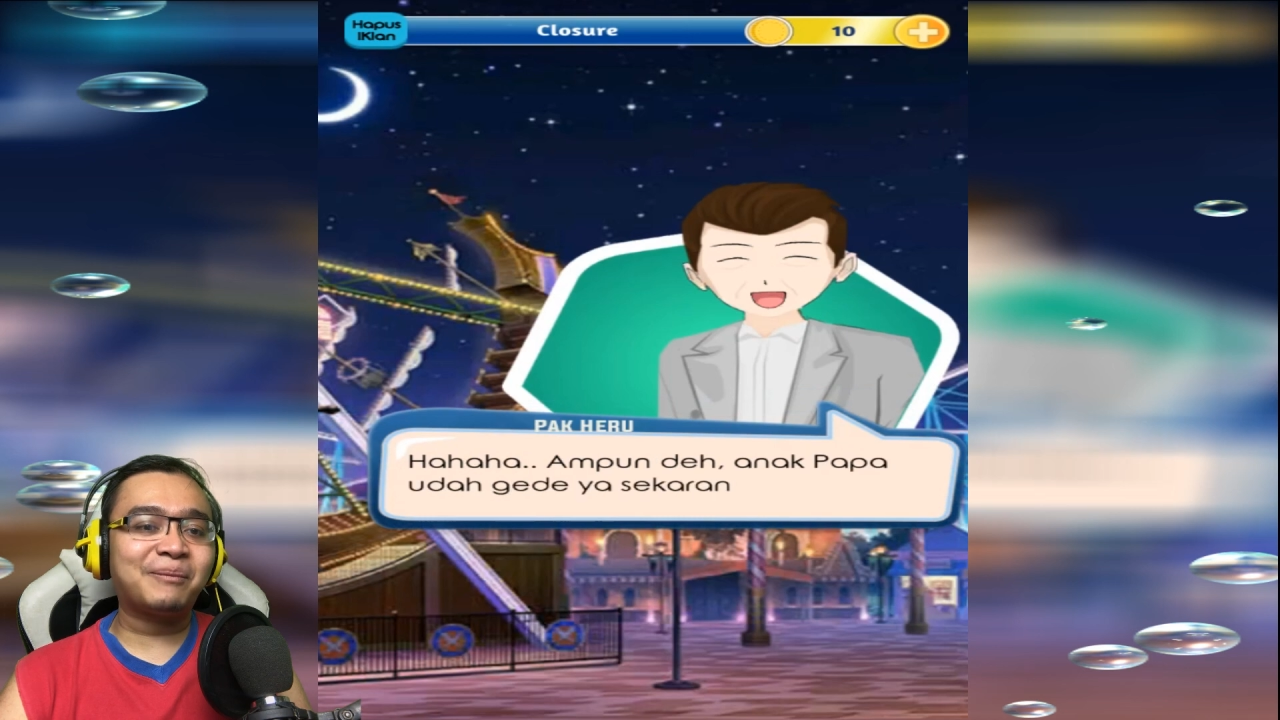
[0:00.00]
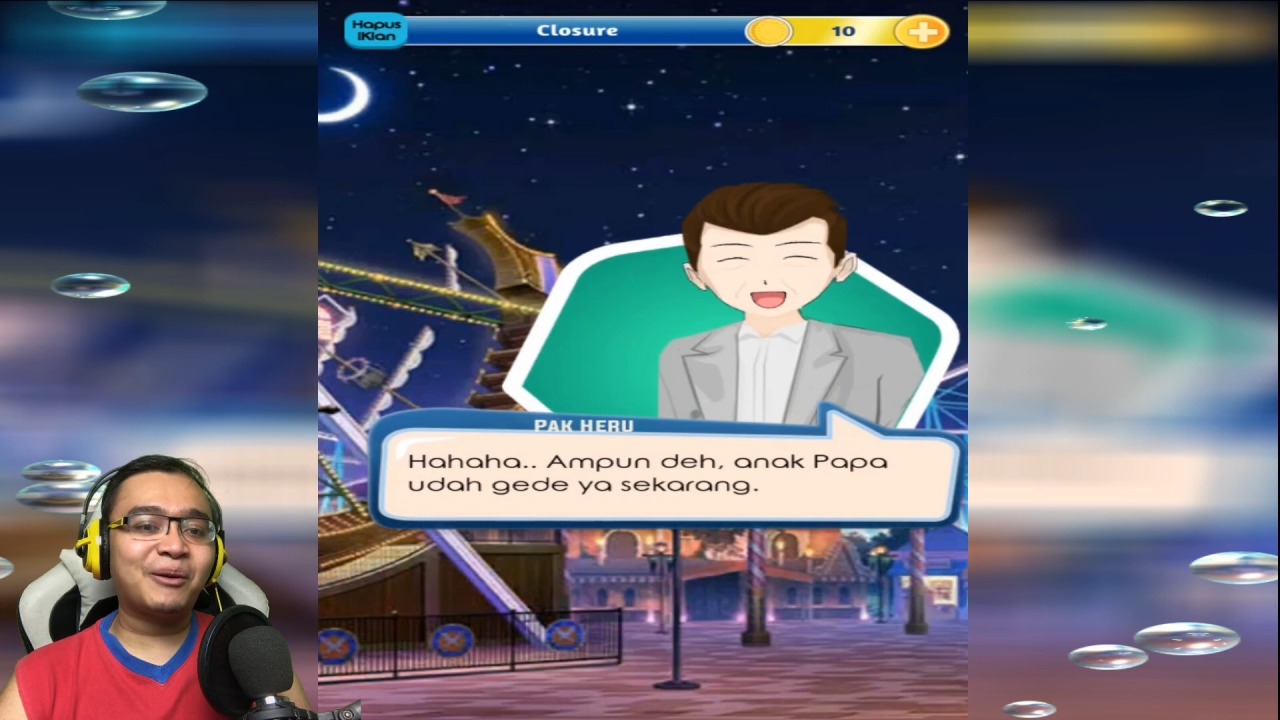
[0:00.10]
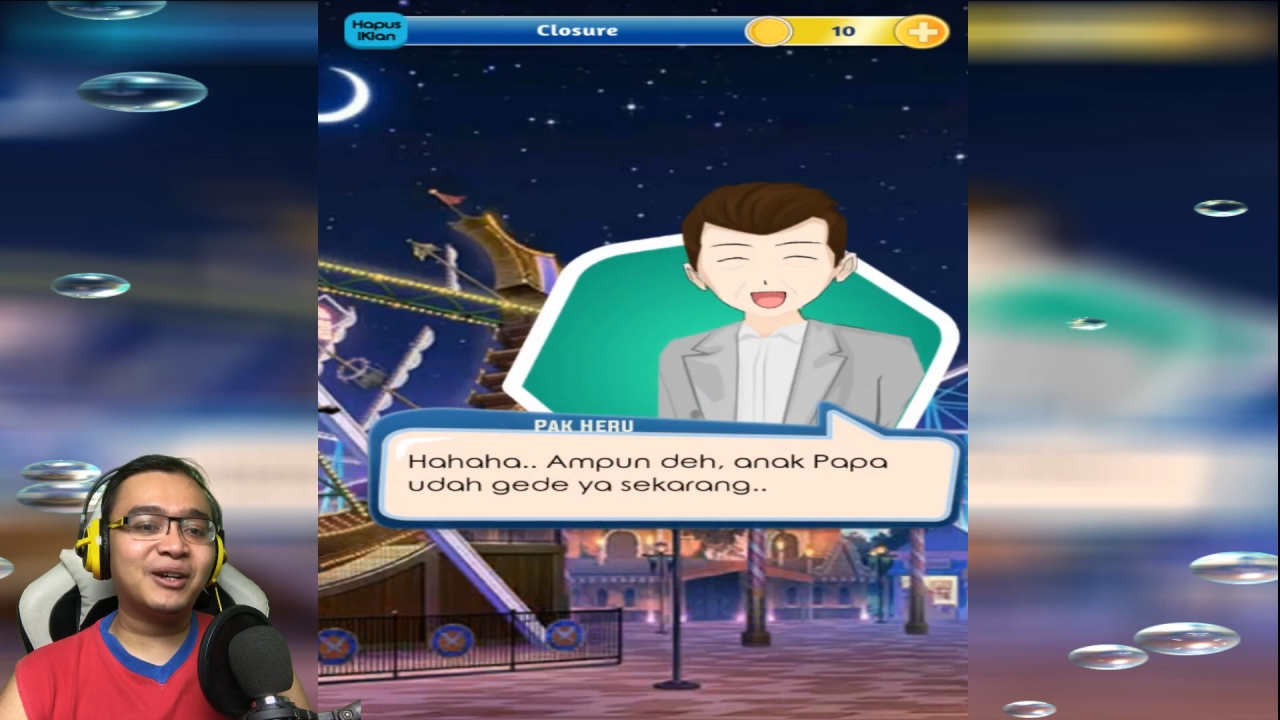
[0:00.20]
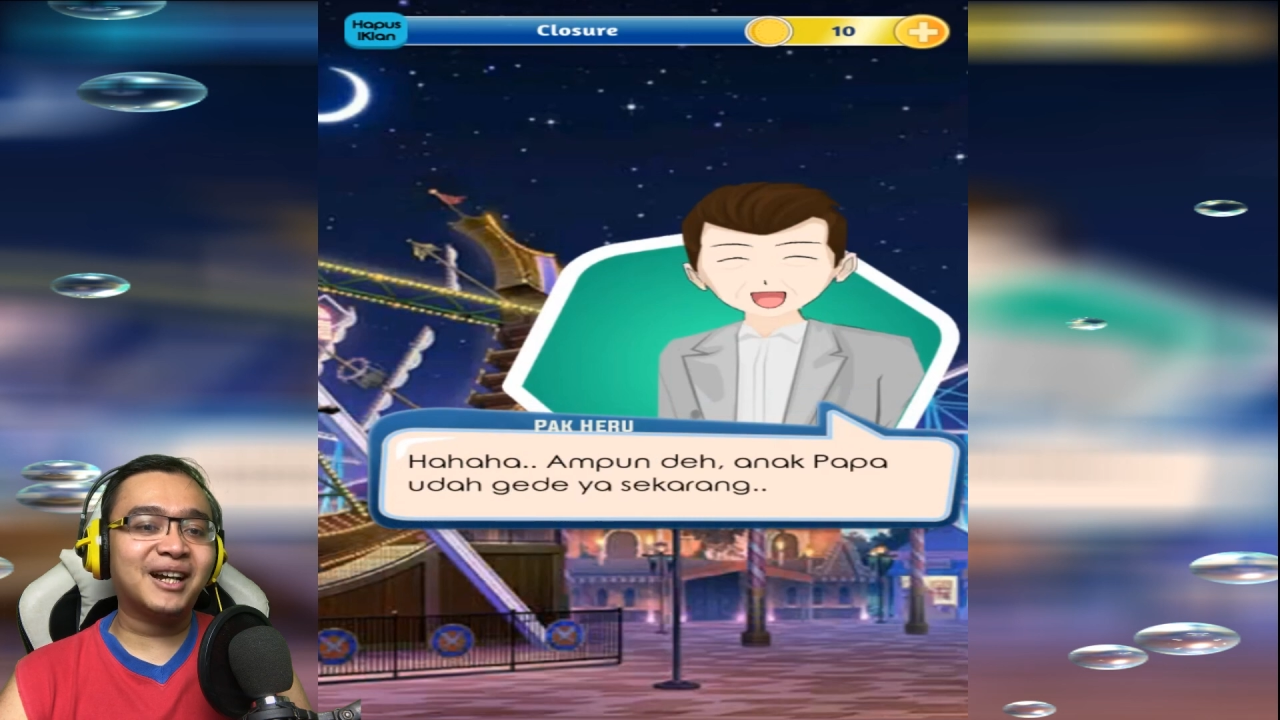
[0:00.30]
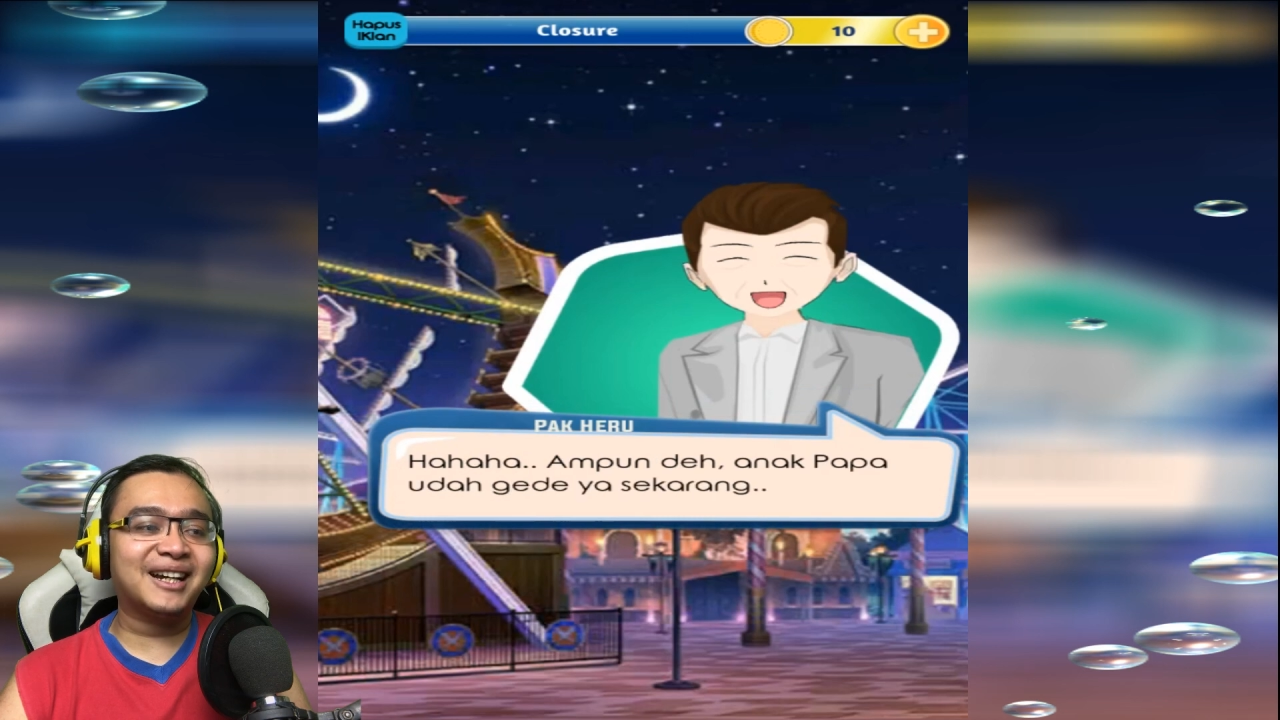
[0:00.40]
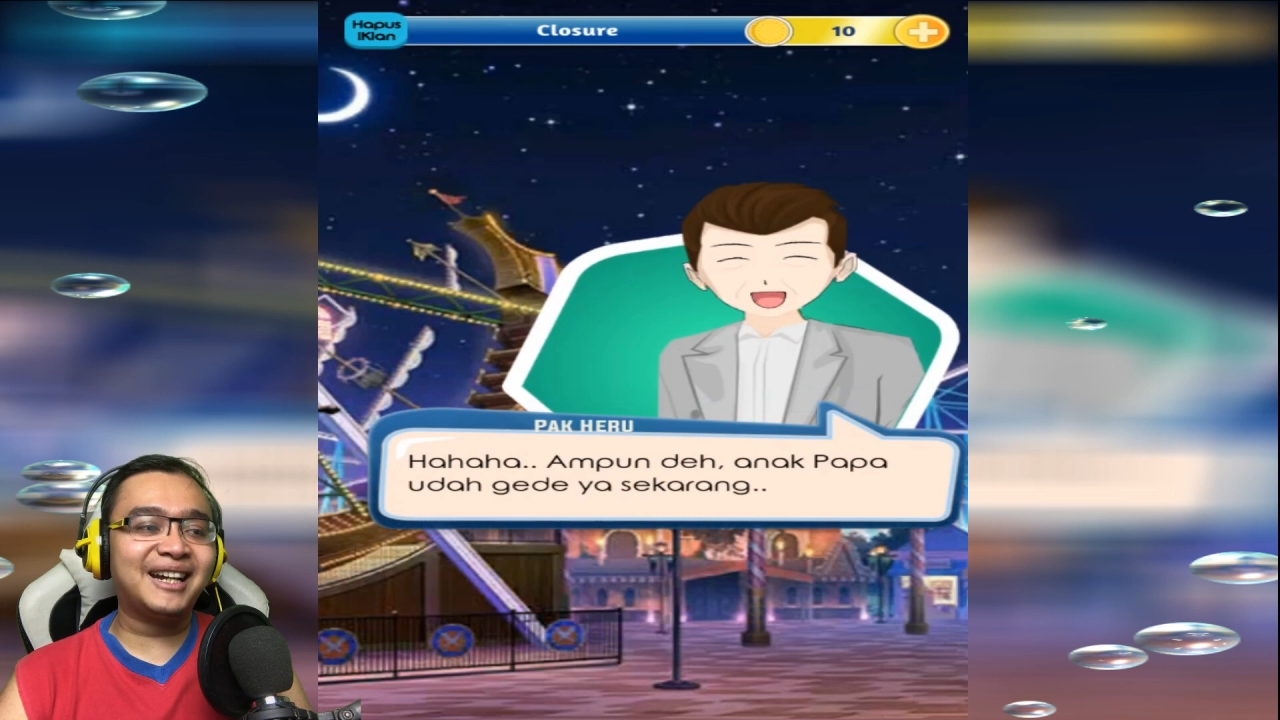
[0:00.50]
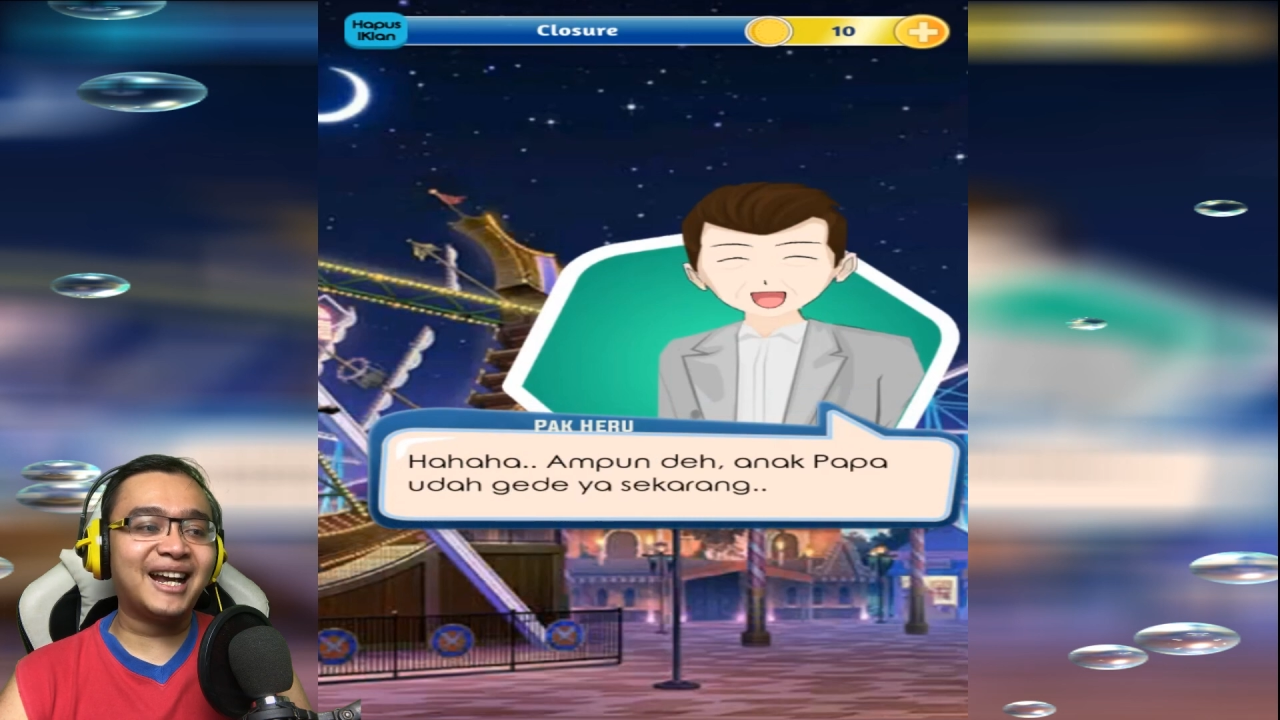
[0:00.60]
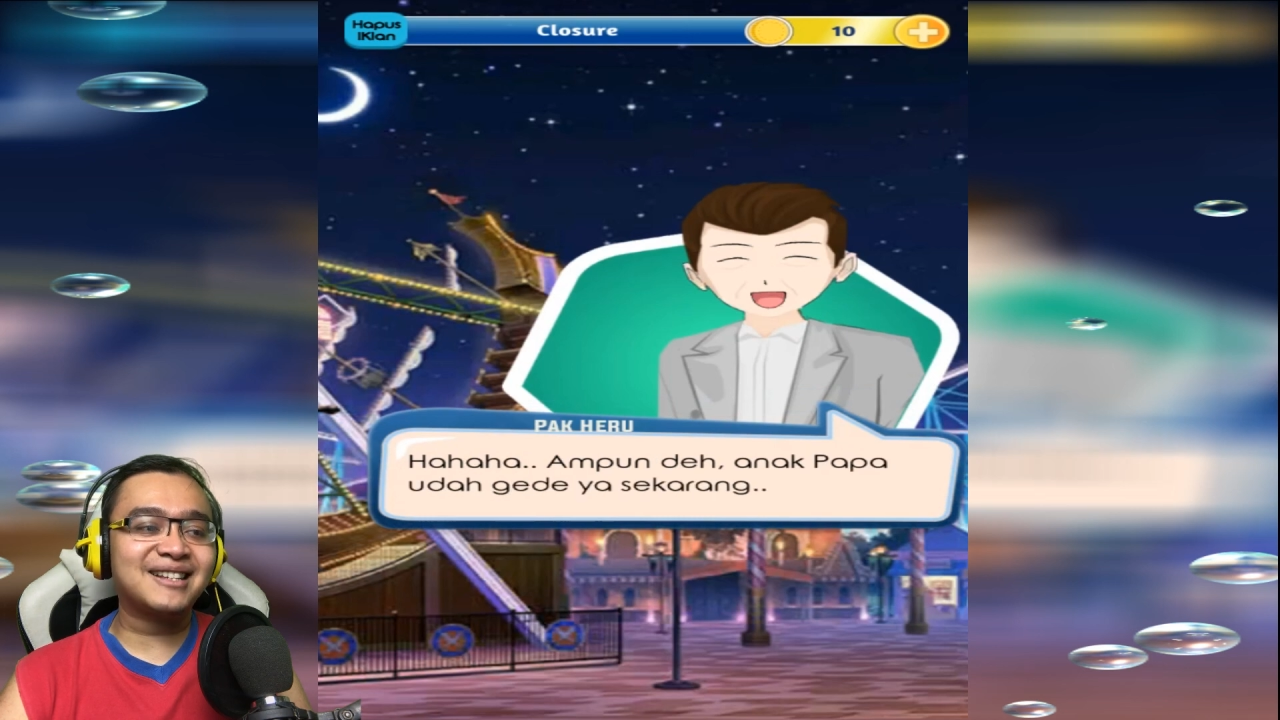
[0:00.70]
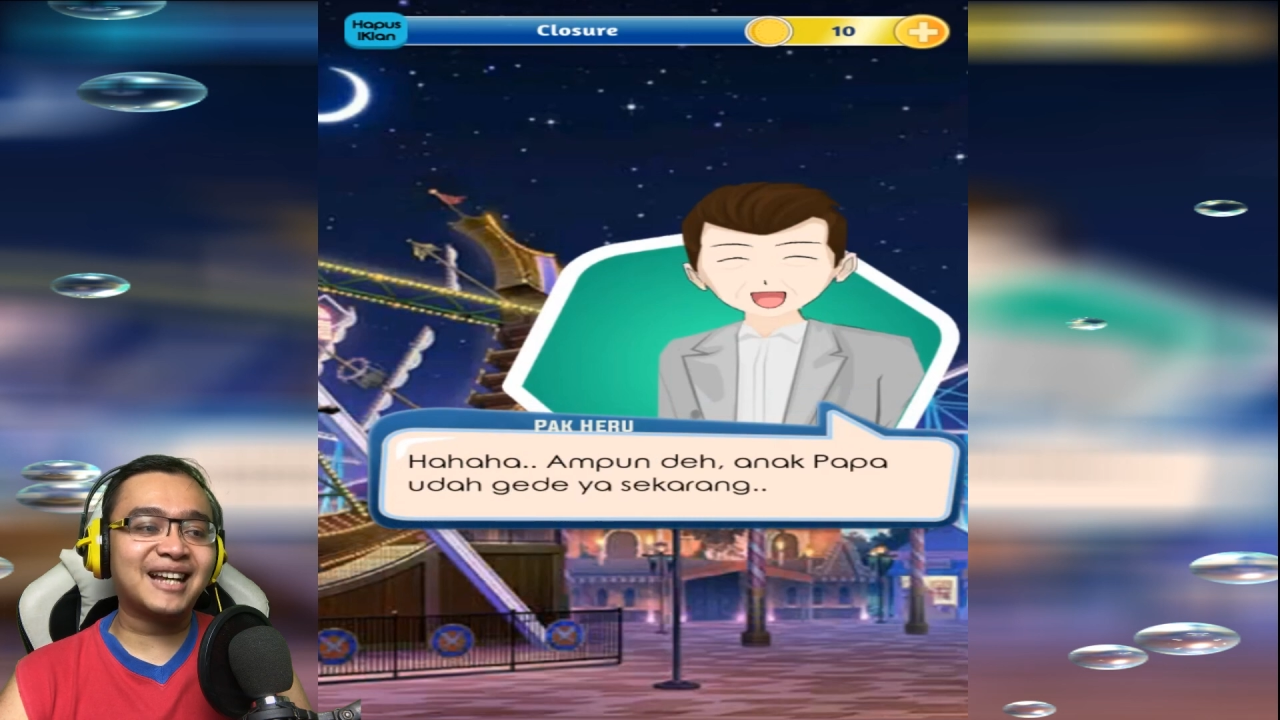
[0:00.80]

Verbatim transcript: papa udah gede ya